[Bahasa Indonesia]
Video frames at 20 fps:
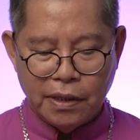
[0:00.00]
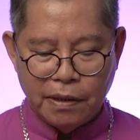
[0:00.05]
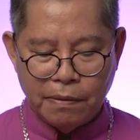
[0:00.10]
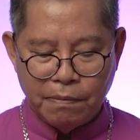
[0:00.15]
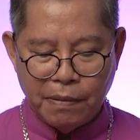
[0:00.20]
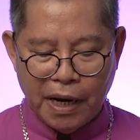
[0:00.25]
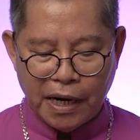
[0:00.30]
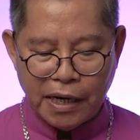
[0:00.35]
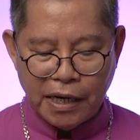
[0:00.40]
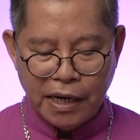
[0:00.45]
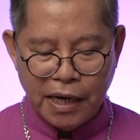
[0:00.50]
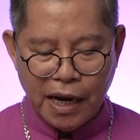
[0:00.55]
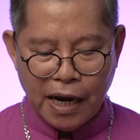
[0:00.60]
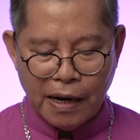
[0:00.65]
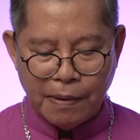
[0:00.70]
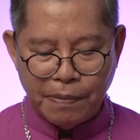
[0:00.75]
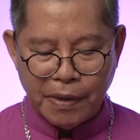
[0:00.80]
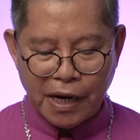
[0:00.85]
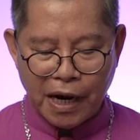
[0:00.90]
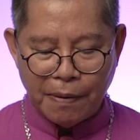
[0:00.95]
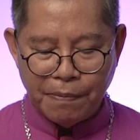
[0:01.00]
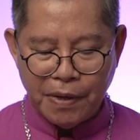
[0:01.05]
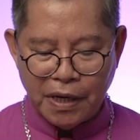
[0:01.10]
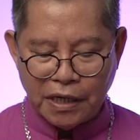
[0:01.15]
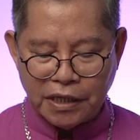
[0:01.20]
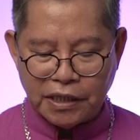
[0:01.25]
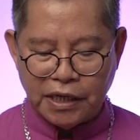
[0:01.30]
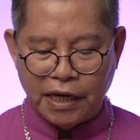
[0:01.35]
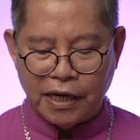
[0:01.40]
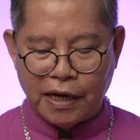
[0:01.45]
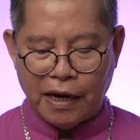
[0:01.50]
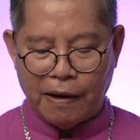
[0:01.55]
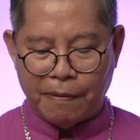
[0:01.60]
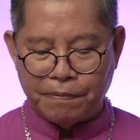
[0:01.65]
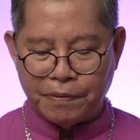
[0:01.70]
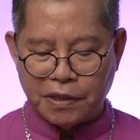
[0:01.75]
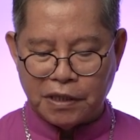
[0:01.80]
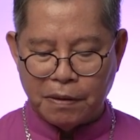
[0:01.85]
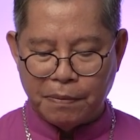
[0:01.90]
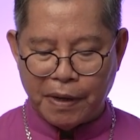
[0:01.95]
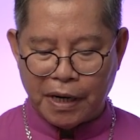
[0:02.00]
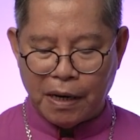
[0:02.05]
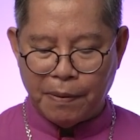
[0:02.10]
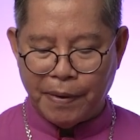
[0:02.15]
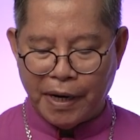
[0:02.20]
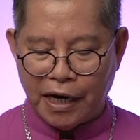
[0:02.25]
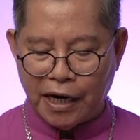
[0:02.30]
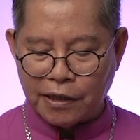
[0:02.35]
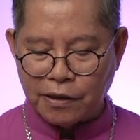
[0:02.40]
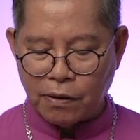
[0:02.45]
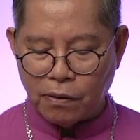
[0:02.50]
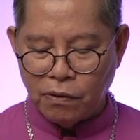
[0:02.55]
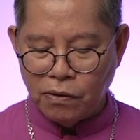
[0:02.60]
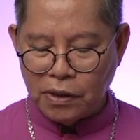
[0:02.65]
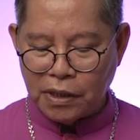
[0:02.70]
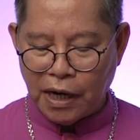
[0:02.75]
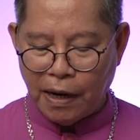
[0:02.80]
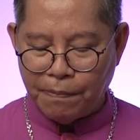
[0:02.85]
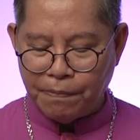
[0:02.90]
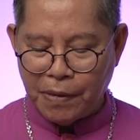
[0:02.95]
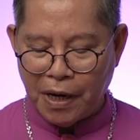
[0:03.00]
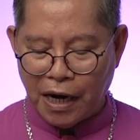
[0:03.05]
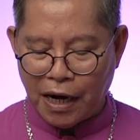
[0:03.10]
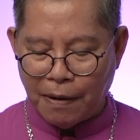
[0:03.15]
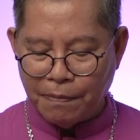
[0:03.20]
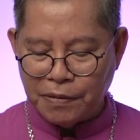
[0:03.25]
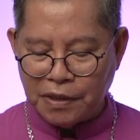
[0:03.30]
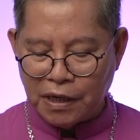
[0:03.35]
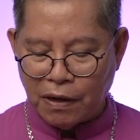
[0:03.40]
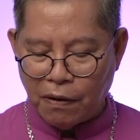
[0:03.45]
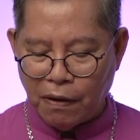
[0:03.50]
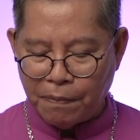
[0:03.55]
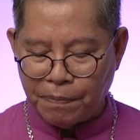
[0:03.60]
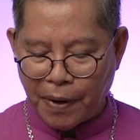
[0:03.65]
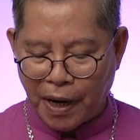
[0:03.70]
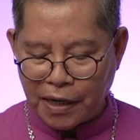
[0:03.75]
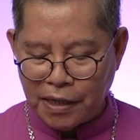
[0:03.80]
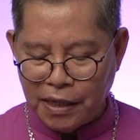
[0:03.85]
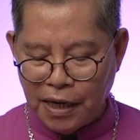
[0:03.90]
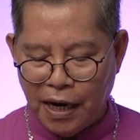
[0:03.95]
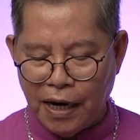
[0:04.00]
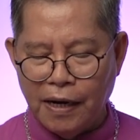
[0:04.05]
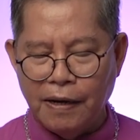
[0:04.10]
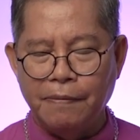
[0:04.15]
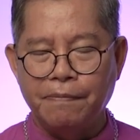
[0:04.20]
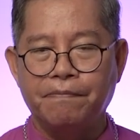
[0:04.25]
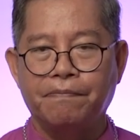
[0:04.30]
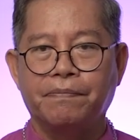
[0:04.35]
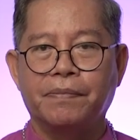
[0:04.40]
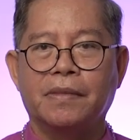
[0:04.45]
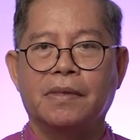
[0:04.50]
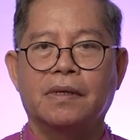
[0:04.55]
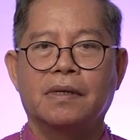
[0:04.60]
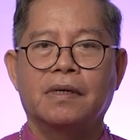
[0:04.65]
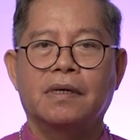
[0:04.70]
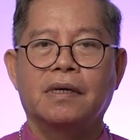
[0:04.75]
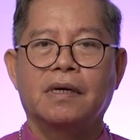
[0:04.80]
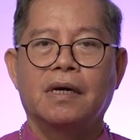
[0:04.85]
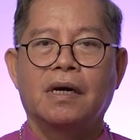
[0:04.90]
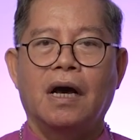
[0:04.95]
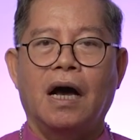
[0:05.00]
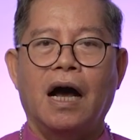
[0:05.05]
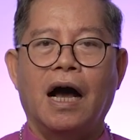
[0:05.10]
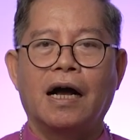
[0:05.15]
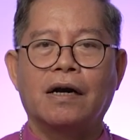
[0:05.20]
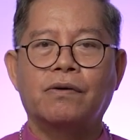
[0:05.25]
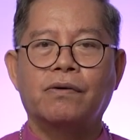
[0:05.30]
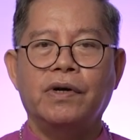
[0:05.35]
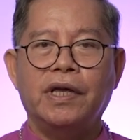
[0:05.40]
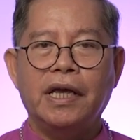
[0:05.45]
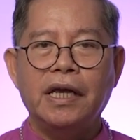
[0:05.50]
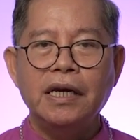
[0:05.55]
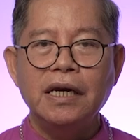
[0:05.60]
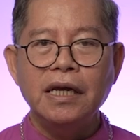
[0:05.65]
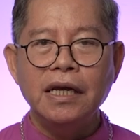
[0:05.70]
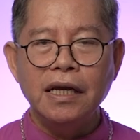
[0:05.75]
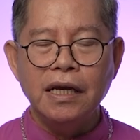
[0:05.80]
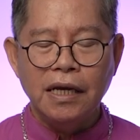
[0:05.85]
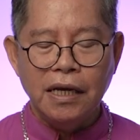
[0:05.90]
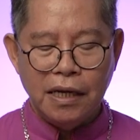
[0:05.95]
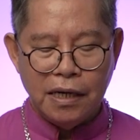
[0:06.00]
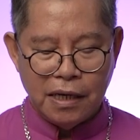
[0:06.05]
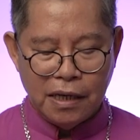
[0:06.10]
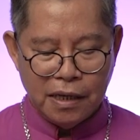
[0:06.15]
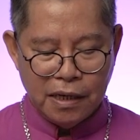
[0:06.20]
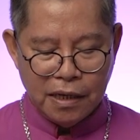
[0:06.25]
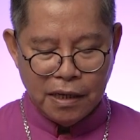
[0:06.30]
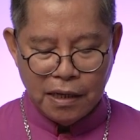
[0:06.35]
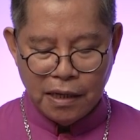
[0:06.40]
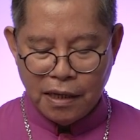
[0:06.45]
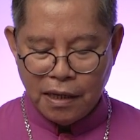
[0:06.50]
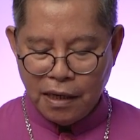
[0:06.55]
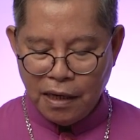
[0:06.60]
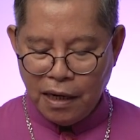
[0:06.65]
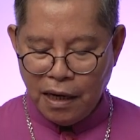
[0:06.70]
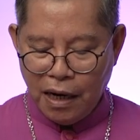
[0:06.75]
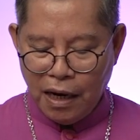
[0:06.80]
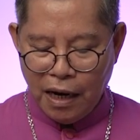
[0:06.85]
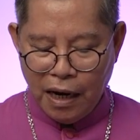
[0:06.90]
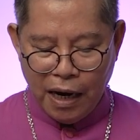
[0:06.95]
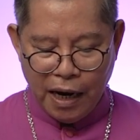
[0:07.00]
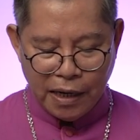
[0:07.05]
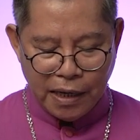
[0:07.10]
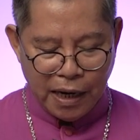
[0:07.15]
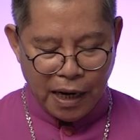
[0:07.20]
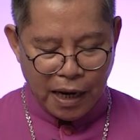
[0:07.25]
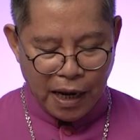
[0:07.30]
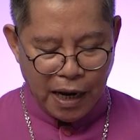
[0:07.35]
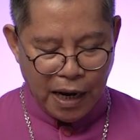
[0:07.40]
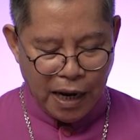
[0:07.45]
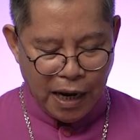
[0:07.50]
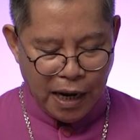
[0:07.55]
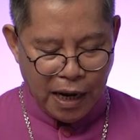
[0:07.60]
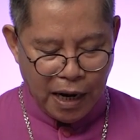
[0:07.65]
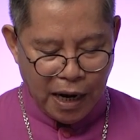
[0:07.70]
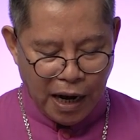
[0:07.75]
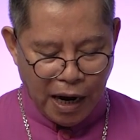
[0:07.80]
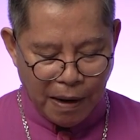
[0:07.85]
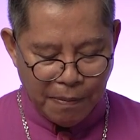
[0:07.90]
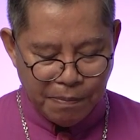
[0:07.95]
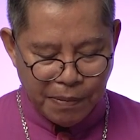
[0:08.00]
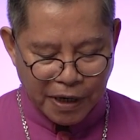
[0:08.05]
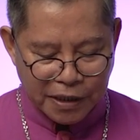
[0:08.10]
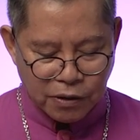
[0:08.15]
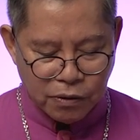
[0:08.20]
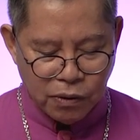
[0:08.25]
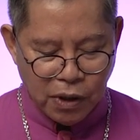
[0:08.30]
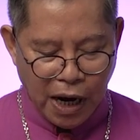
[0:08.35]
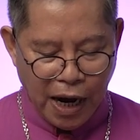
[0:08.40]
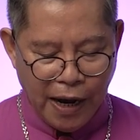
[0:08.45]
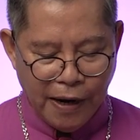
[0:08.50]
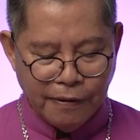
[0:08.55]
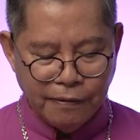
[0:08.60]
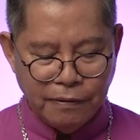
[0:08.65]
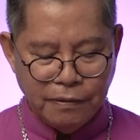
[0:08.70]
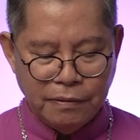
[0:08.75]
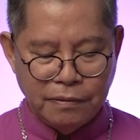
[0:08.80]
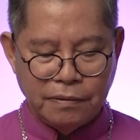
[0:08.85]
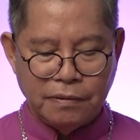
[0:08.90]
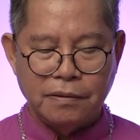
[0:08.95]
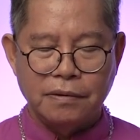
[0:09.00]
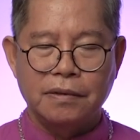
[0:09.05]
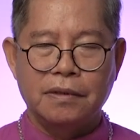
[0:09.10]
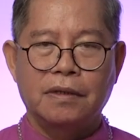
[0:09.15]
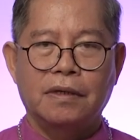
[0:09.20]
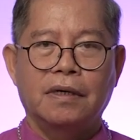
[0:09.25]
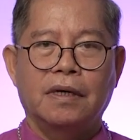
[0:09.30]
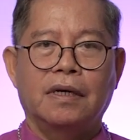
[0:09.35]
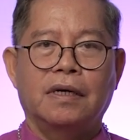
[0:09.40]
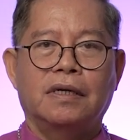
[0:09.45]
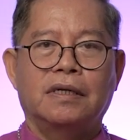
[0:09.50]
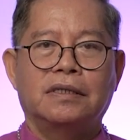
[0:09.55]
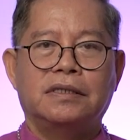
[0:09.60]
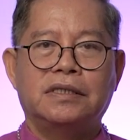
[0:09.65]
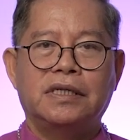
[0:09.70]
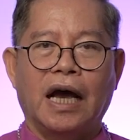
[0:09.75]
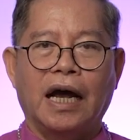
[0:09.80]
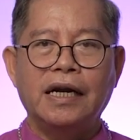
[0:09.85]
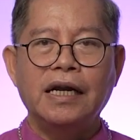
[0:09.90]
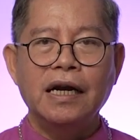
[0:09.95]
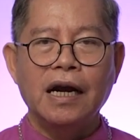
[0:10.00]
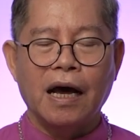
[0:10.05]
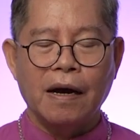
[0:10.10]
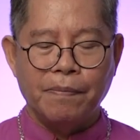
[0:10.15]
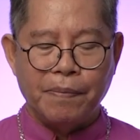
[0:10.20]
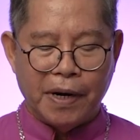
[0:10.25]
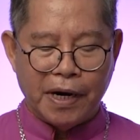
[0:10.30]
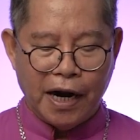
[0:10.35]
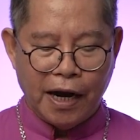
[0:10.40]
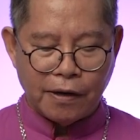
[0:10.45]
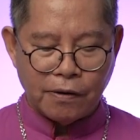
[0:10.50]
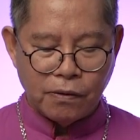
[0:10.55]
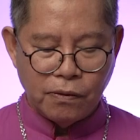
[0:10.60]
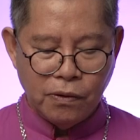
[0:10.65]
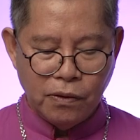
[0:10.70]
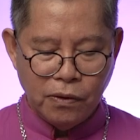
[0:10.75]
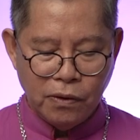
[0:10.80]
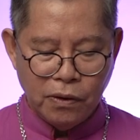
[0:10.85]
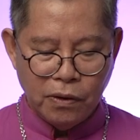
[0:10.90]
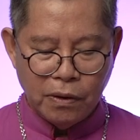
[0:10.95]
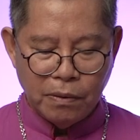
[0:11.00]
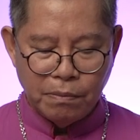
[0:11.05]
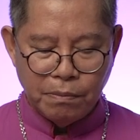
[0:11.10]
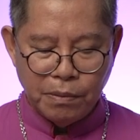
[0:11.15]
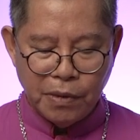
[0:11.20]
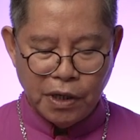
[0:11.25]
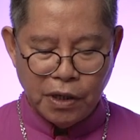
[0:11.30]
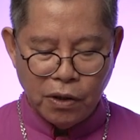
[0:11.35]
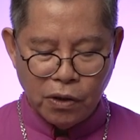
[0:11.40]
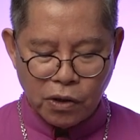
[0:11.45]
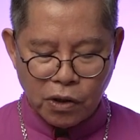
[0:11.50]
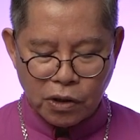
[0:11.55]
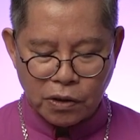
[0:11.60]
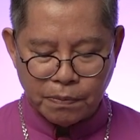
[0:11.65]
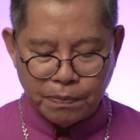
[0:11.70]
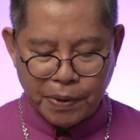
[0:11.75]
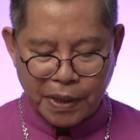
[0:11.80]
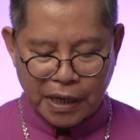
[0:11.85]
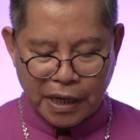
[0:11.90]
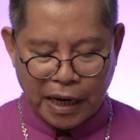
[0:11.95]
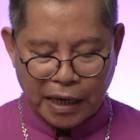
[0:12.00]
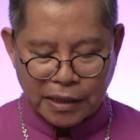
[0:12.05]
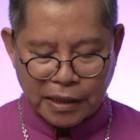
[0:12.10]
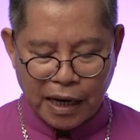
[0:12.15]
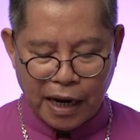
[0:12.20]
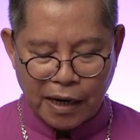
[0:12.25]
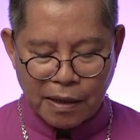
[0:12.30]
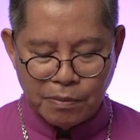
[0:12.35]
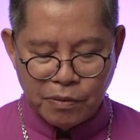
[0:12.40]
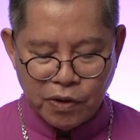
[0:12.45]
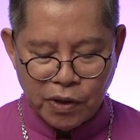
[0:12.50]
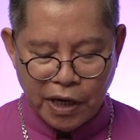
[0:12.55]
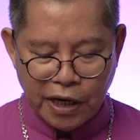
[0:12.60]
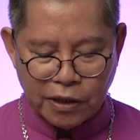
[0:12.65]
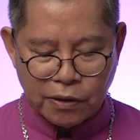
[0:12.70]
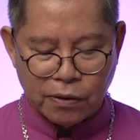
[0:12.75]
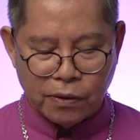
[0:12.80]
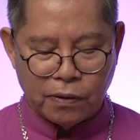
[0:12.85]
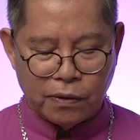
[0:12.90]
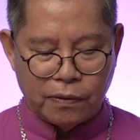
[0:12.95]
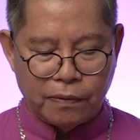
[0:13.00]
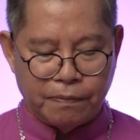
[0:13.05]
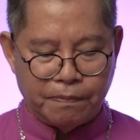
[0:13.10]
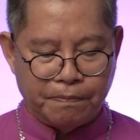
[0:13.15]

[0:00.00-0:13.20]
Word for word: Maria mengambil sikap sebagaimana terungkap dalam jawabannya, Aku ini adalah hamba Tuhan, jadilah padaku menurut perkataanmu itu.